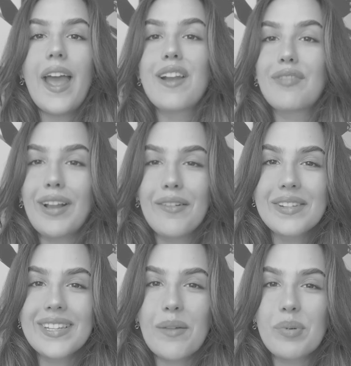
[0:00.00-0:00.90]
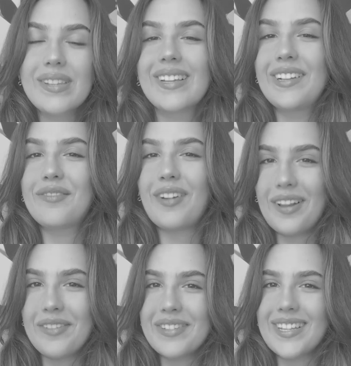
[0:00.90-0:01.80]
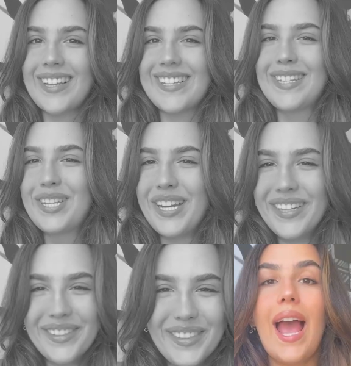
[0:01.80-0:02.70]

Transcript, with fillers: Era falar o que você tá pensando e falar o que você tá sentindo.